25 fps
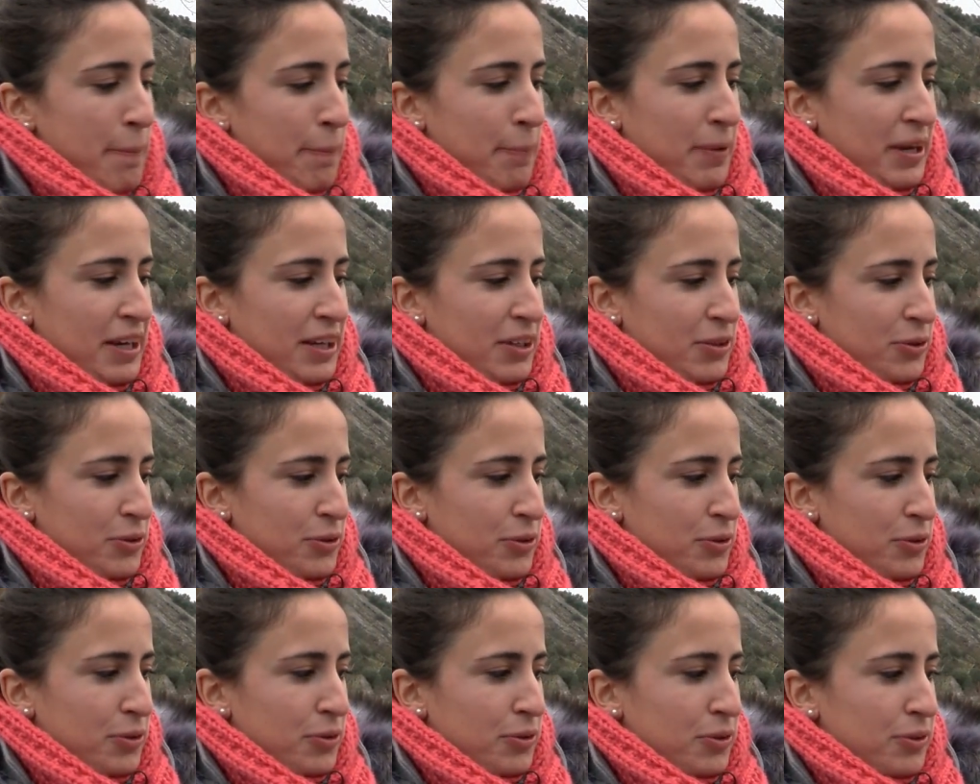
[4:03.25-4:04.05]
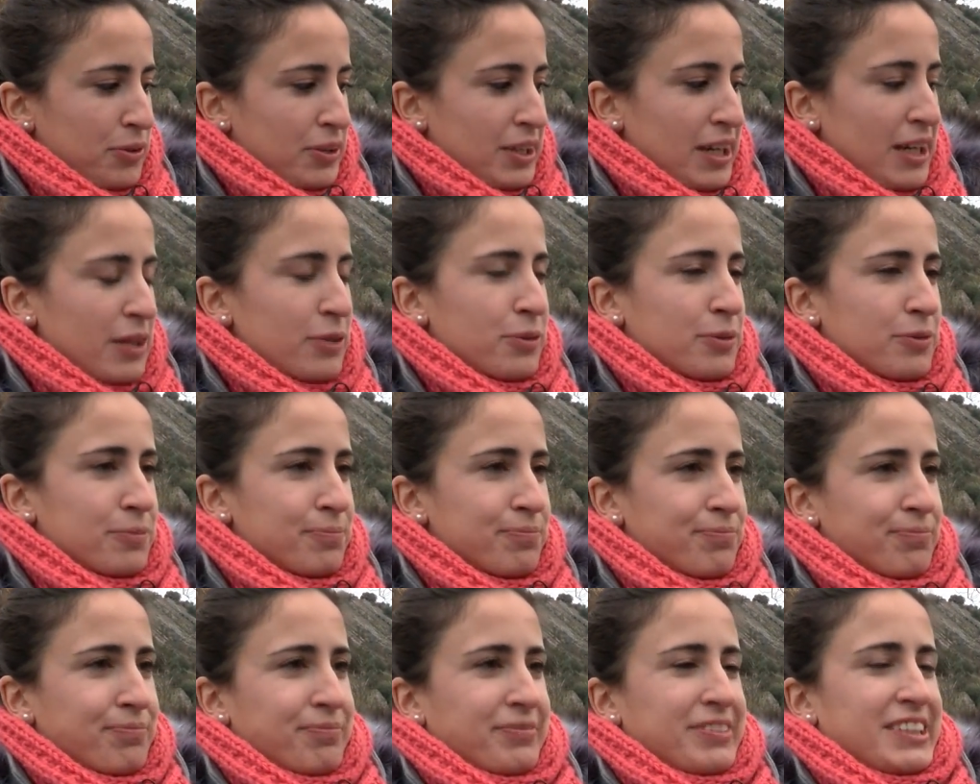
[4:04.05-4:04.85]
Pero claro,
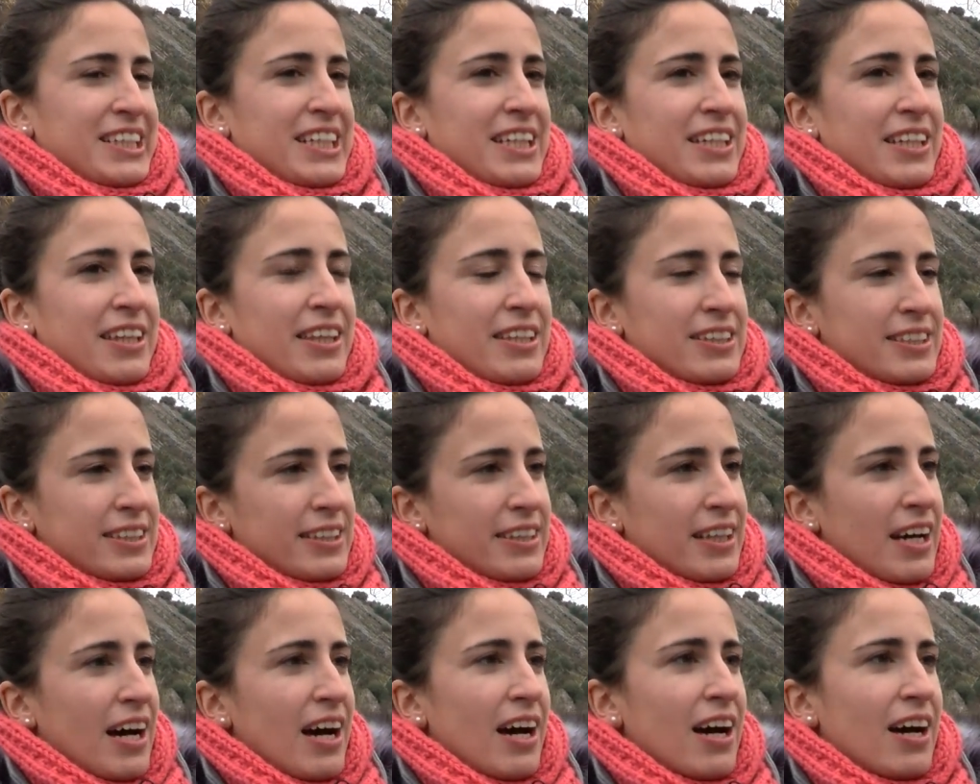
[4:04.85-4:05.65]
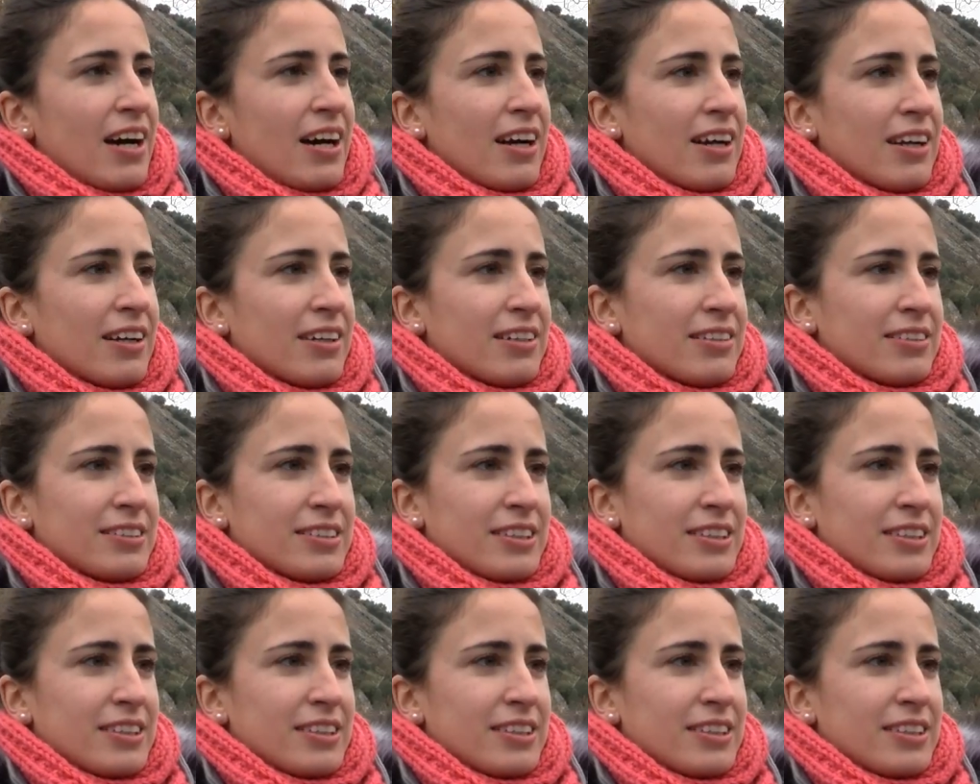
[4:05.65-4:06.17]
mm, se necesita,